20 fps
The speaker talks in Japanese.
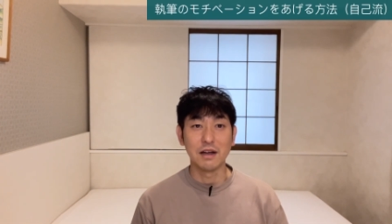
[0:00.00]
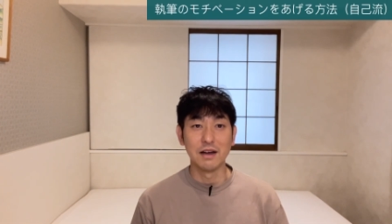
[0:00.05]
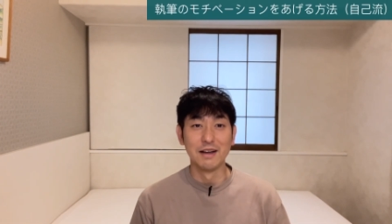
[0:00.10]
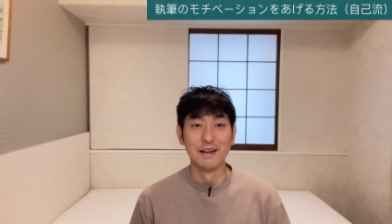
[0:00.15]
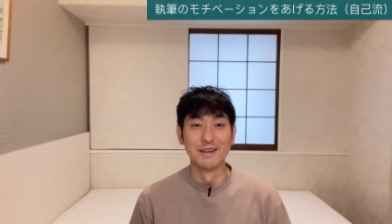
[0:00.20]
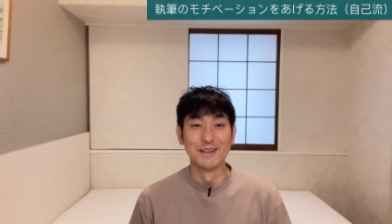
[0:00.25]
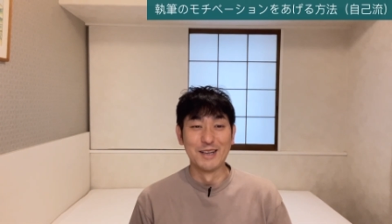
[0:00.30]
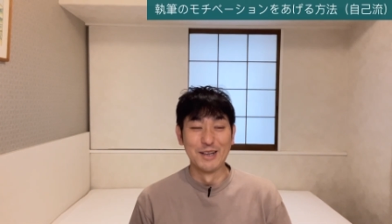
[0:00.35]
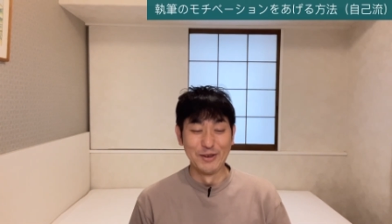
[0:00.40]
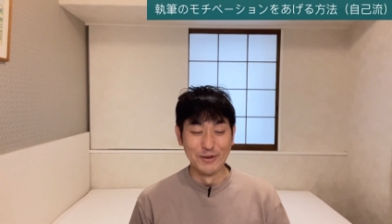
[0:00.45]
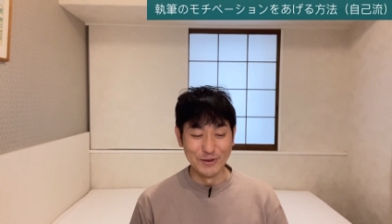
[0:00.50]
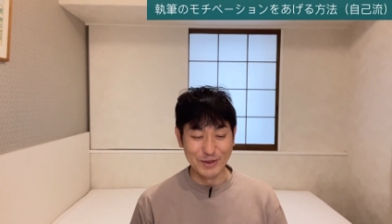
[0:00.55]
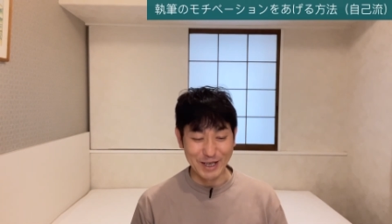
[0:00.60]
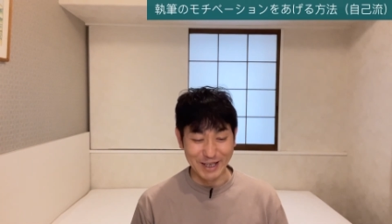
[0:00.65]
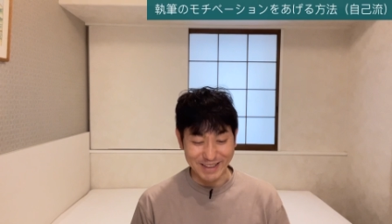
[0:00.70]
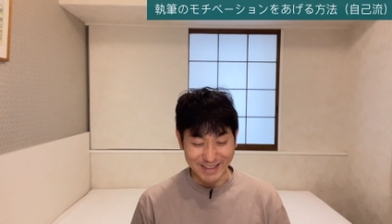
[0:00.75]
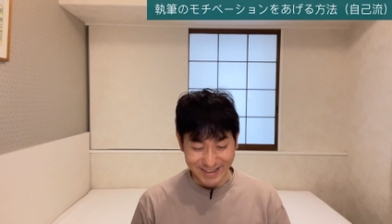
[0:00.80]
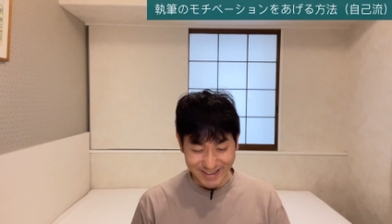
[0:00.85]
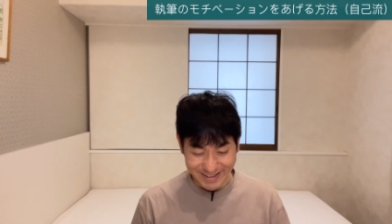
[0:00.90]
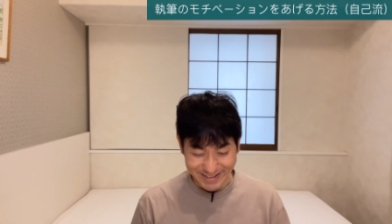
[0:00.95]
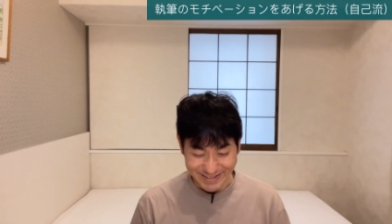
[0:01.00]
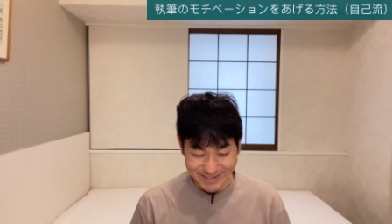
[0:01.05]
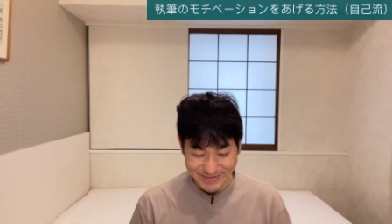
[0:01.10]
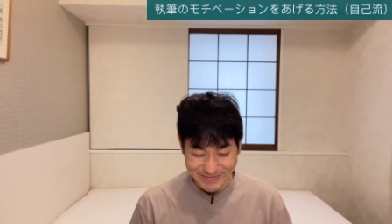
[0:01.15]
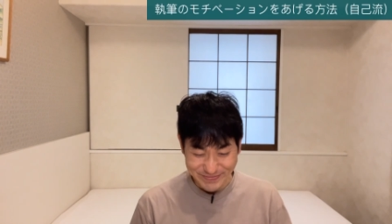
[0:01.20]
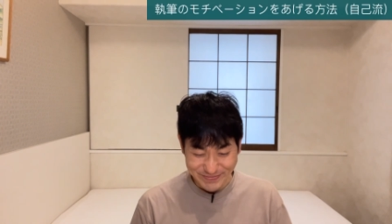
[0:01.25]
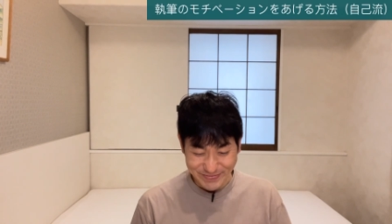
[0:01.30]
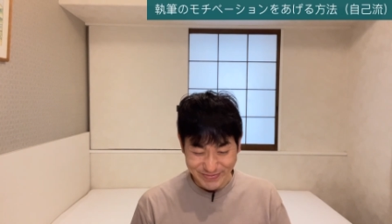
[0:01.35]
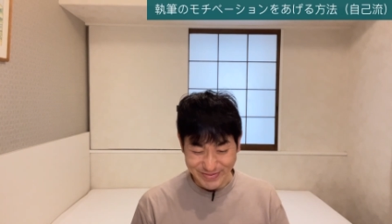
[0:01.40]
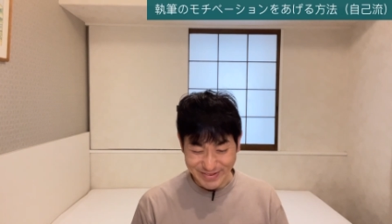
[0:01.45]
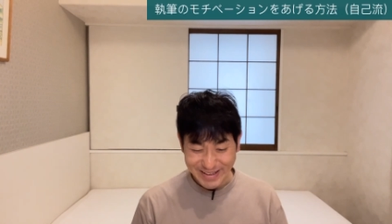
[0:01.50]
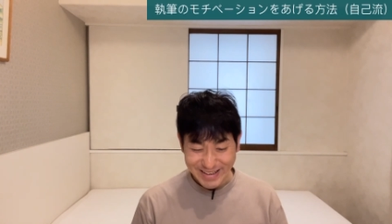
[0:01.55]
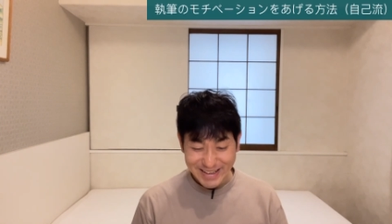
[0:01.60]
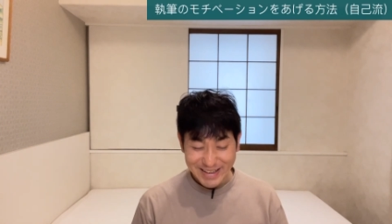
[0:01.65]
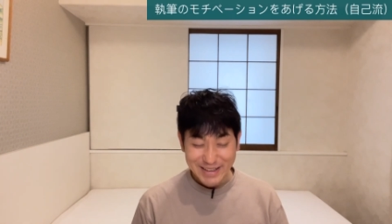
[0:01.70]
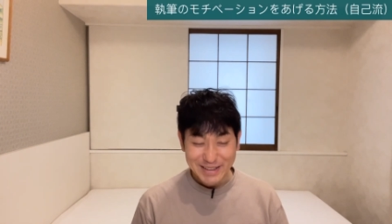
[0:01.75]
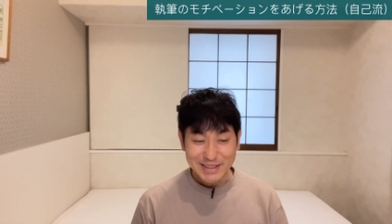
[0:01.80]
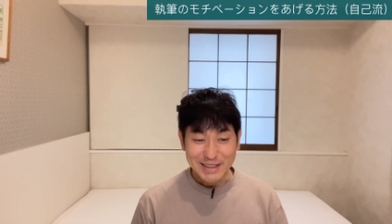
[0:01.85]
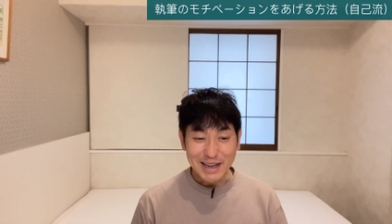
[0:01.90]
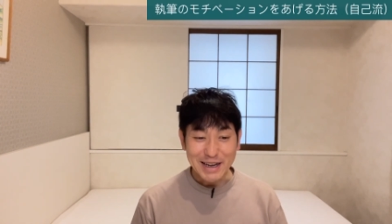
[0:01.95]
って言ったって、
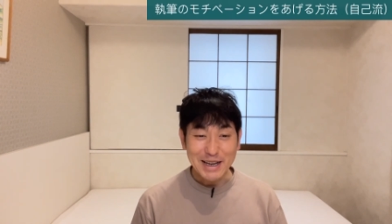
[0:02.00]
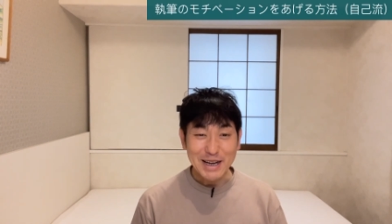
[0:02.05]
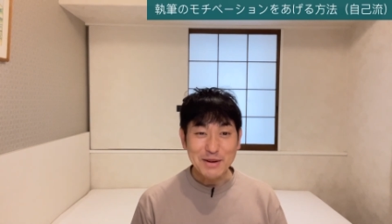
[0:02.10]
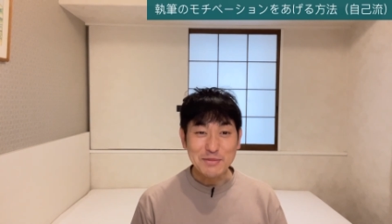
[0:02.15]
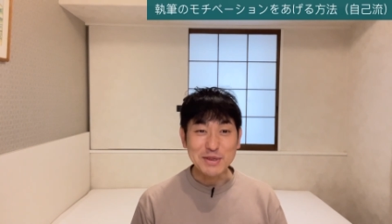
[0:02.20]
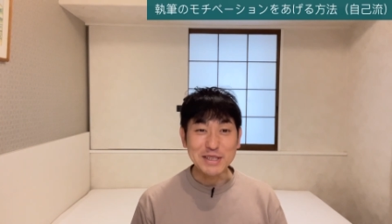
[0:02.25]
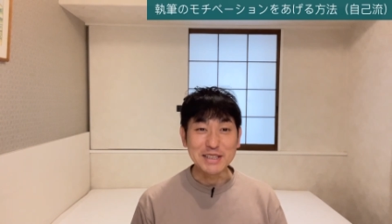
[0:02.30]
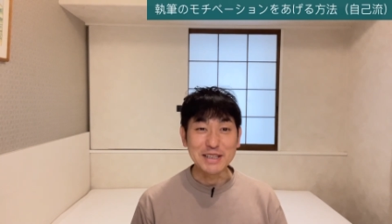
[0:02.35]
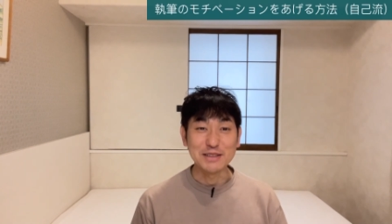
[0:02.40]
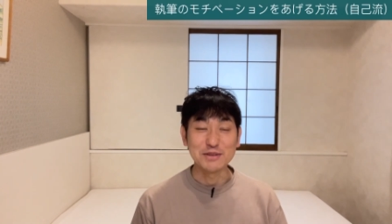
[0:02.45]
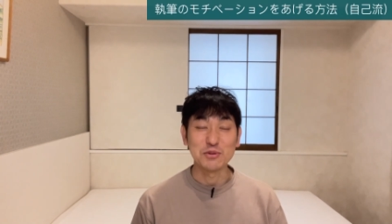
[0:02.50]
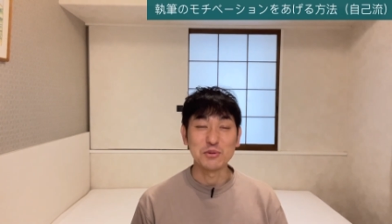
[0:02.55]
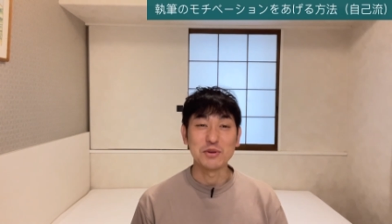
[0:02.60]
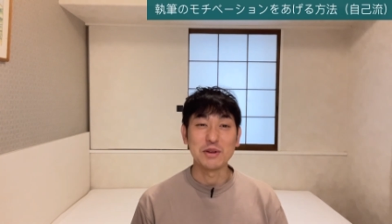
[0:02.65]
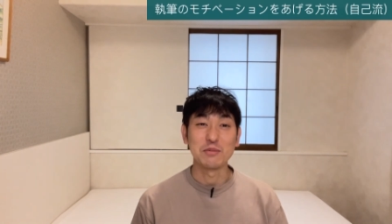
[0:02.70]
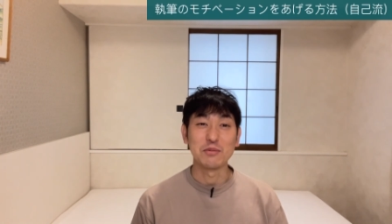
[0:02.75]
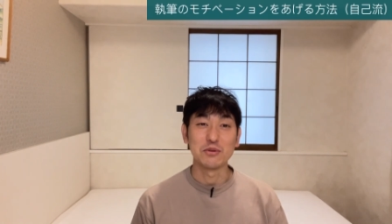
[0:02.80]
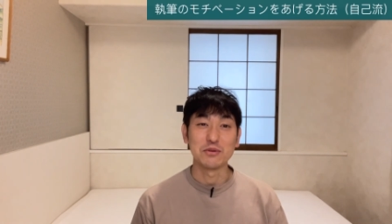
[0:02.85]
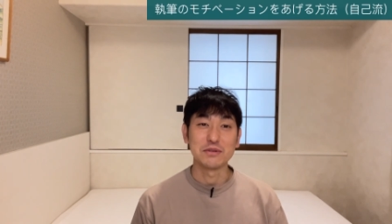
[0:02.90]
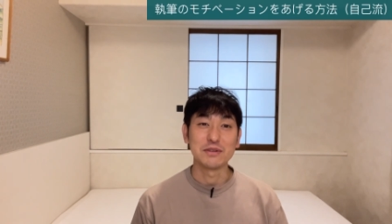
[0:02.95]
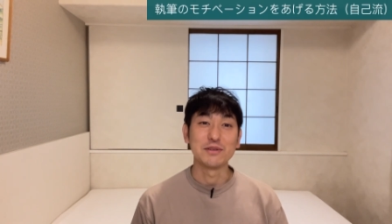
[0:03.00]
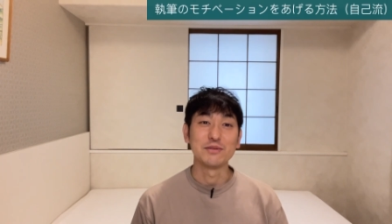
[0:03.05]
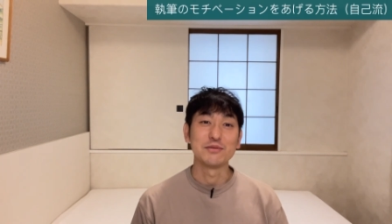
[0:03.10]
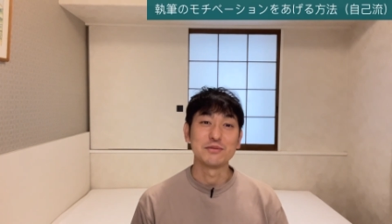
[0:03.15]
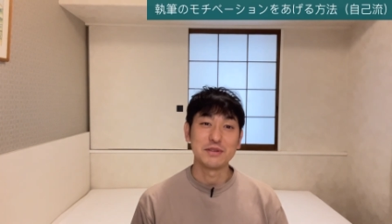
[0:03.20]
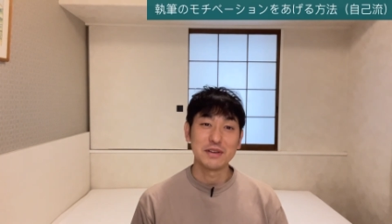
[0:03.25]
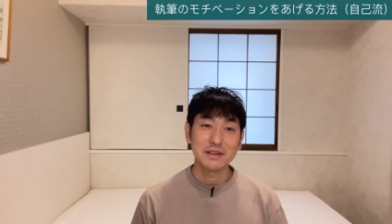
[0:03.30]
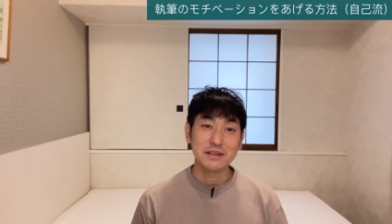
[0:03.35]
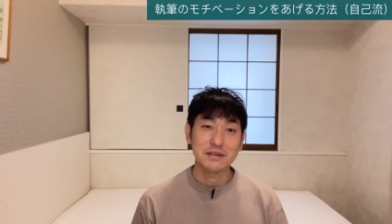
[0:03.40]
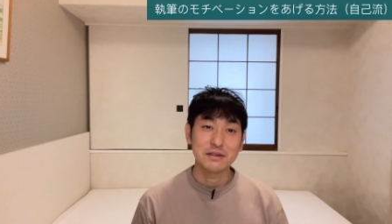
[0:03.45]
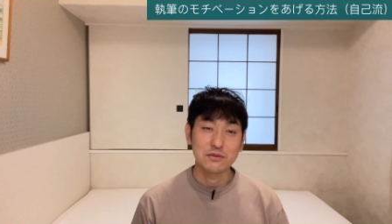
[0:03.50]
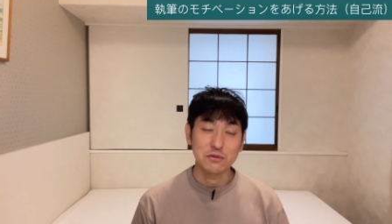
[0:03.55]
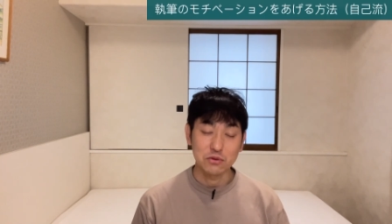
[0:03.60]
誰が見んねんそんなもんっていうね、